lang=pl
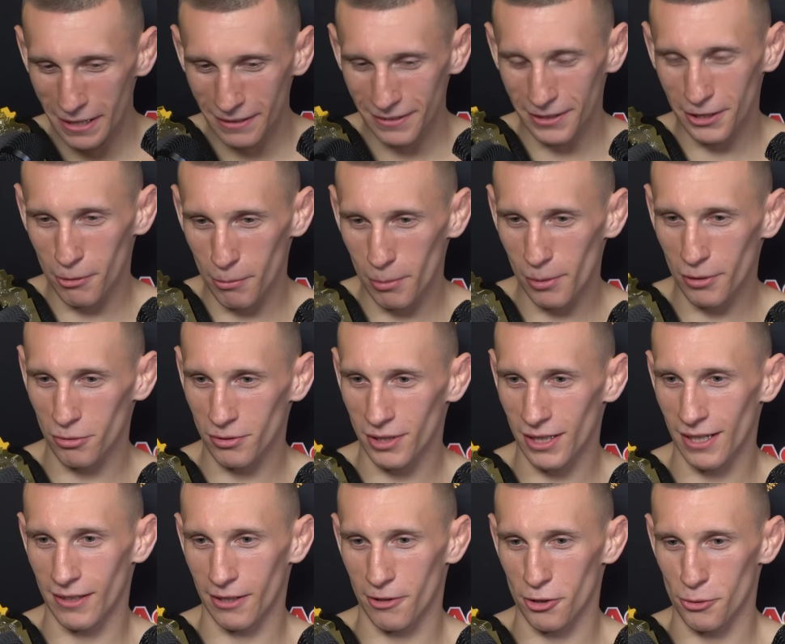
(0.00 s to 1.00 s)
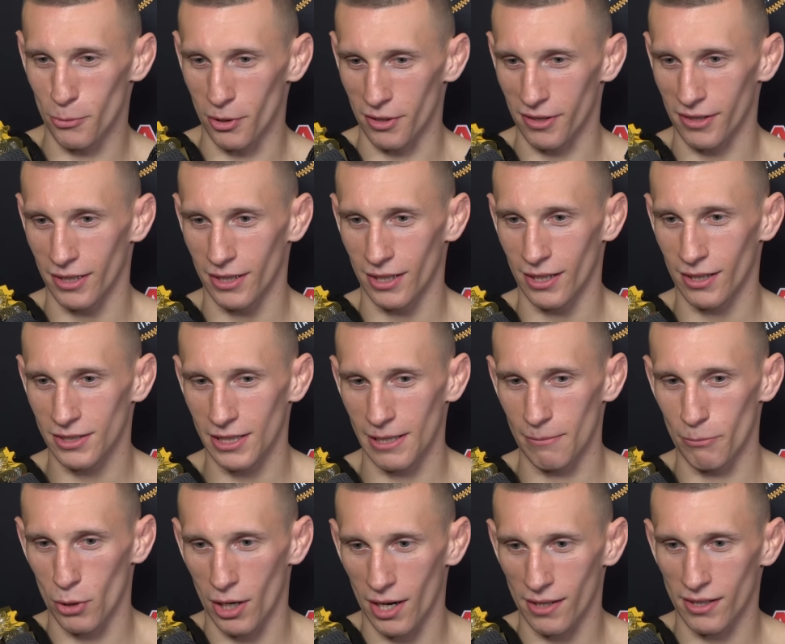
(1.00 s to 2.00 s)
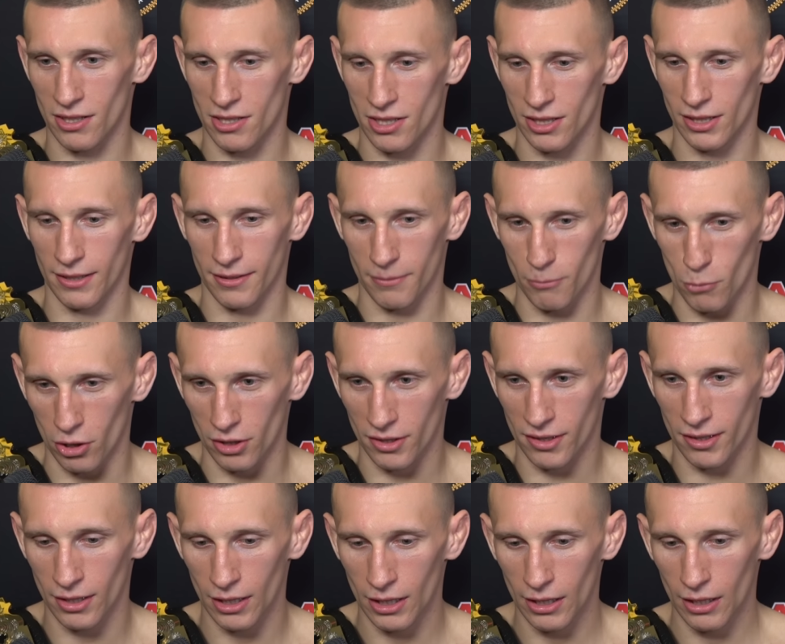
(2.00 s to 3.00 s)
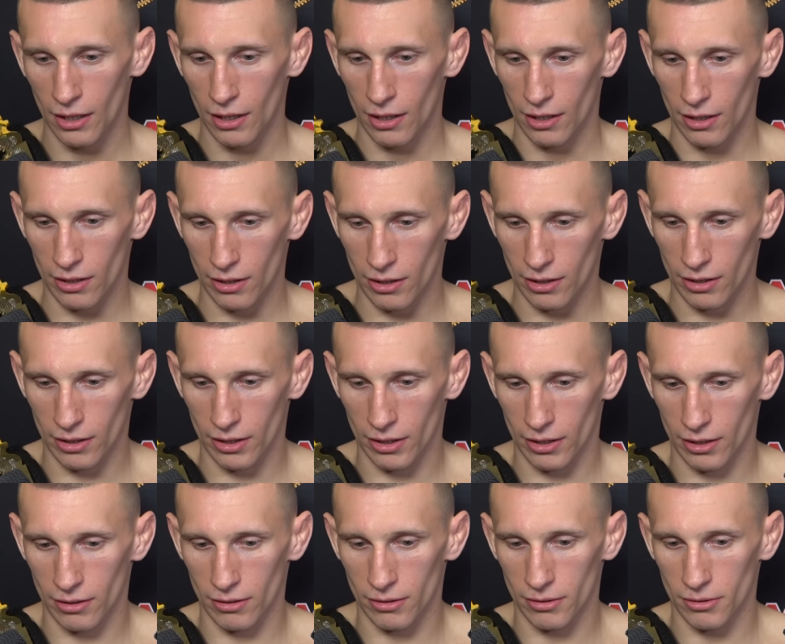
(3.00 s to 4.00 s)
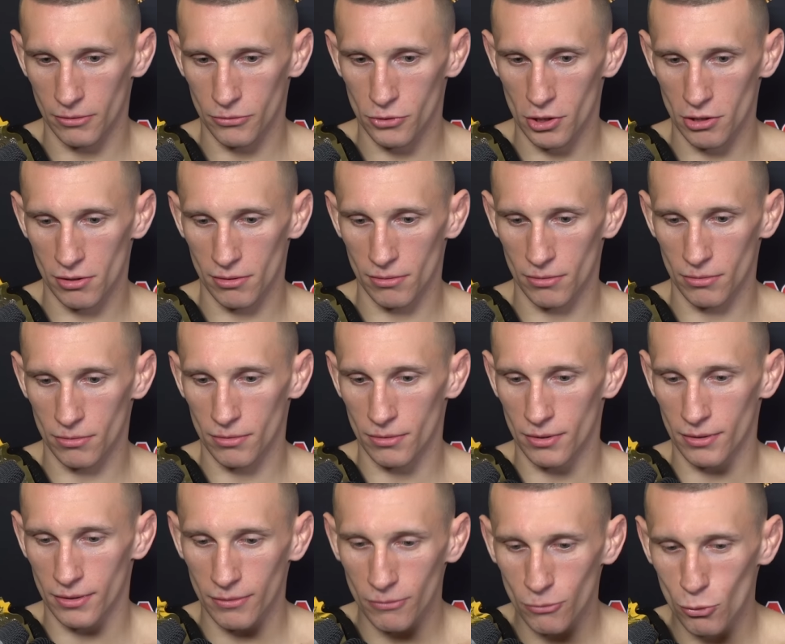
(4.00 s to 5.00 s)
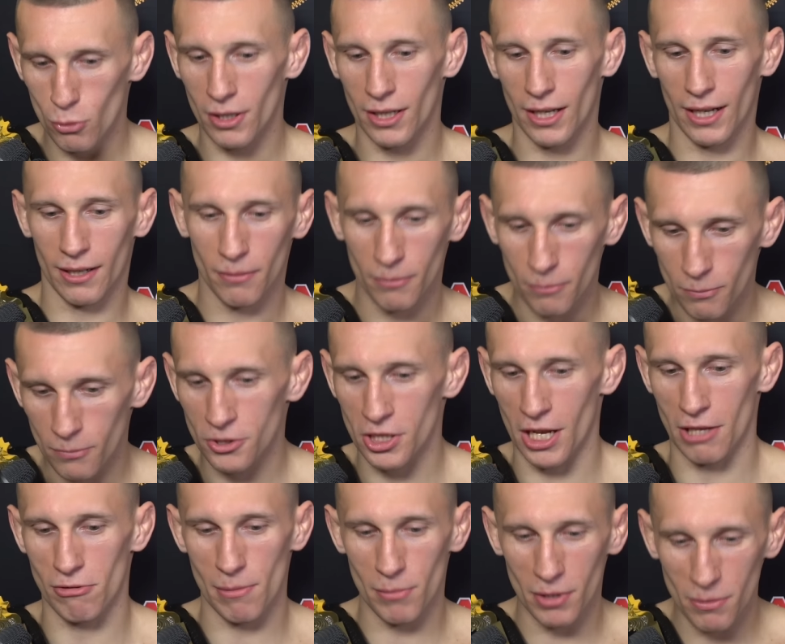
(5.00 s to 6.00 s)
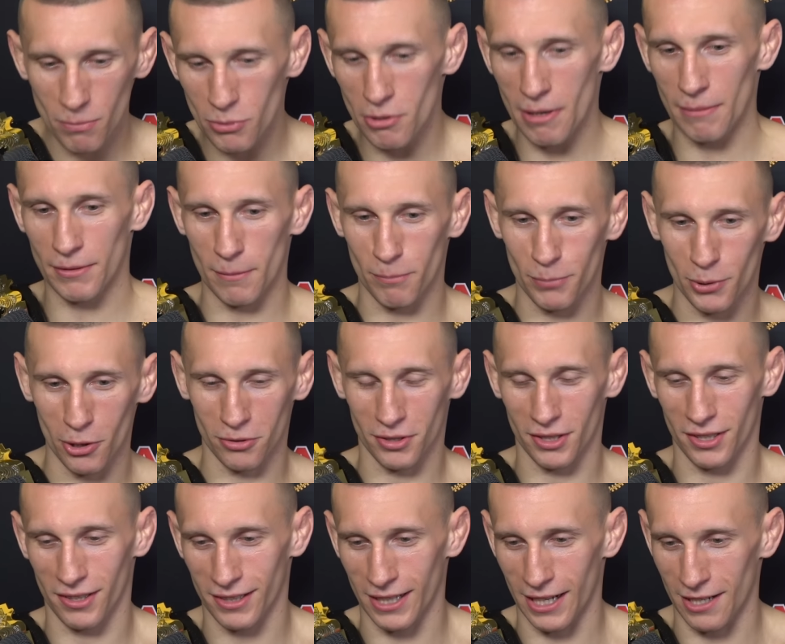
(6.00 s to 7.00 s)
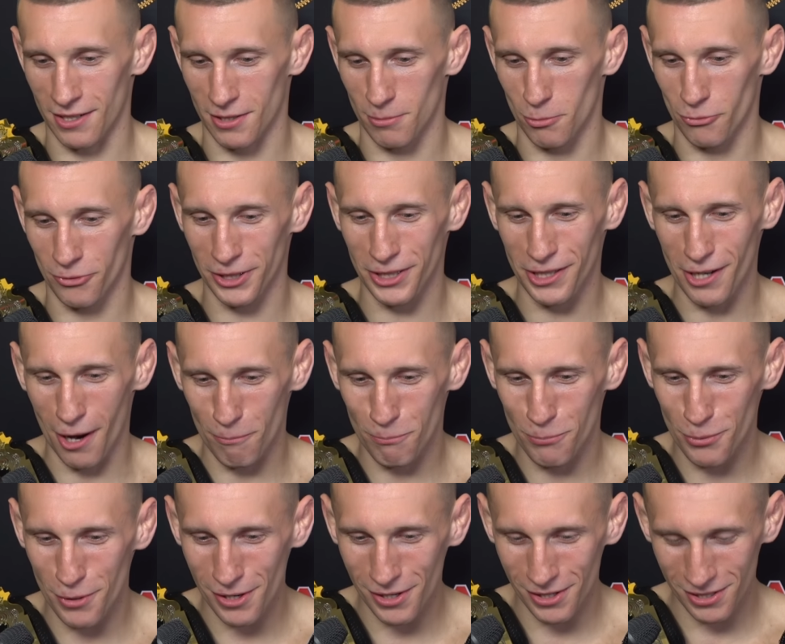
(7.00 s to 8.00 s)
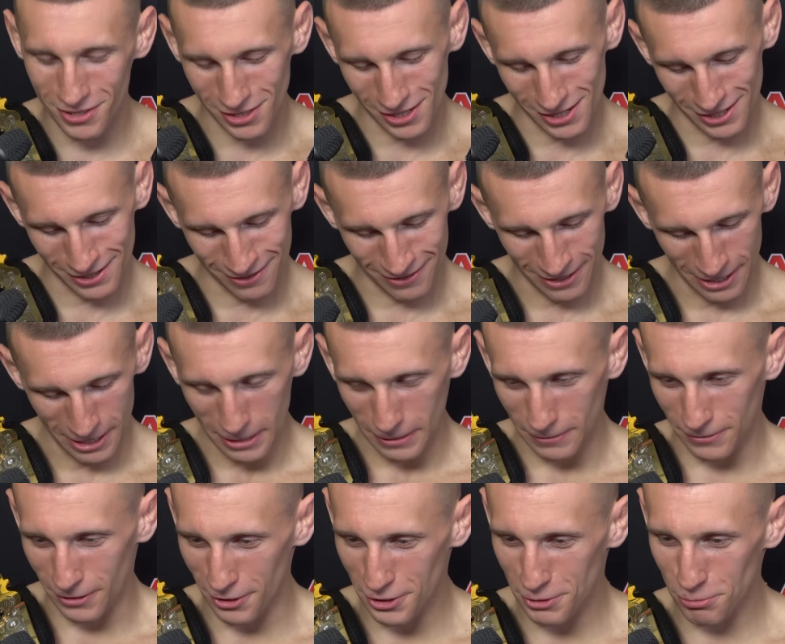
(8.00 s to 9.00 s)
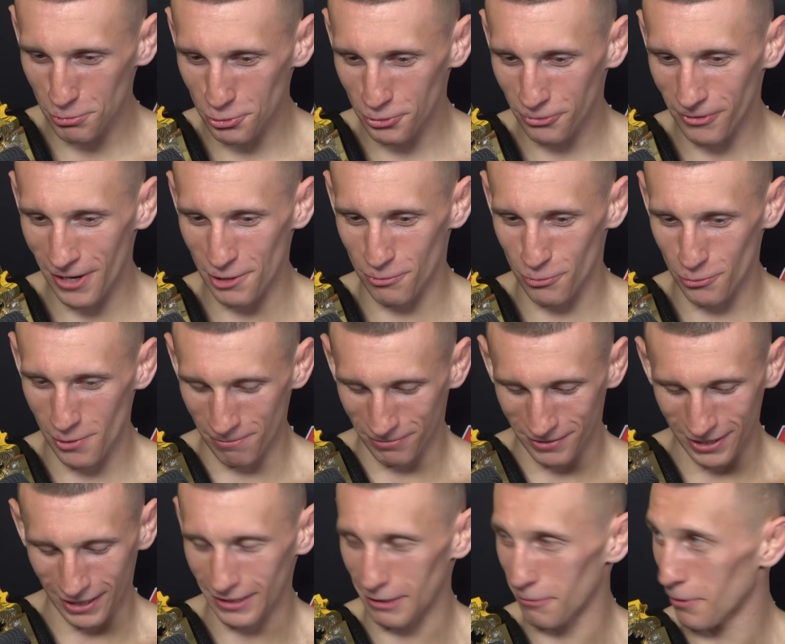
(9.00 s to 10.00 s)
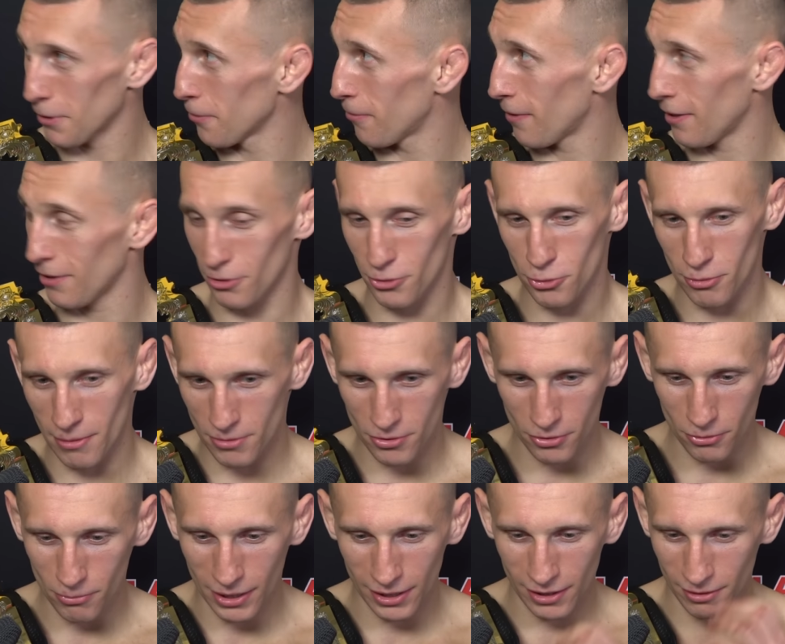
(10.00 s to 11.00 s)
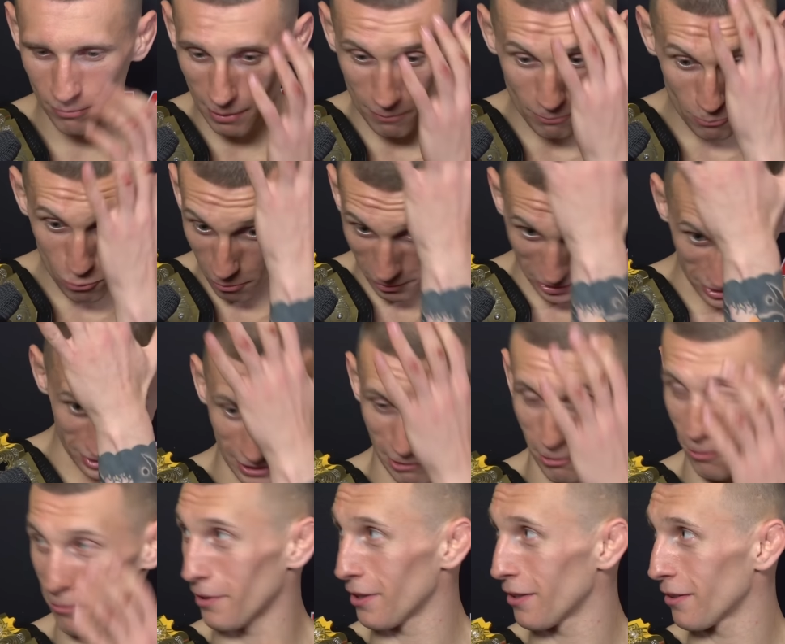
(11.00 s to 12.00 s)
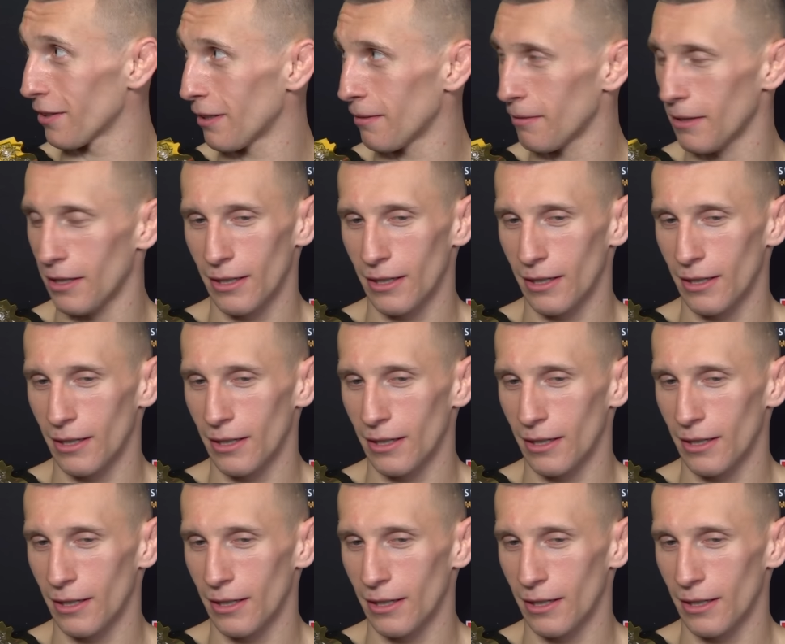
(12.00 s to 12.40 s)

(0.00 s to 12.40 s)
tylko po prostu teraz jakoś mocniej, nie? Chciałem pokazać, że jest moc. Eee, wszed... W ogóle jak wszedłem i biłem te piątki z każdym, mówię, ja pierdzielę, dajcie mi już wejść, byłem tak naładowany, czułem, że normalnie mam płomienie na głowie, nie?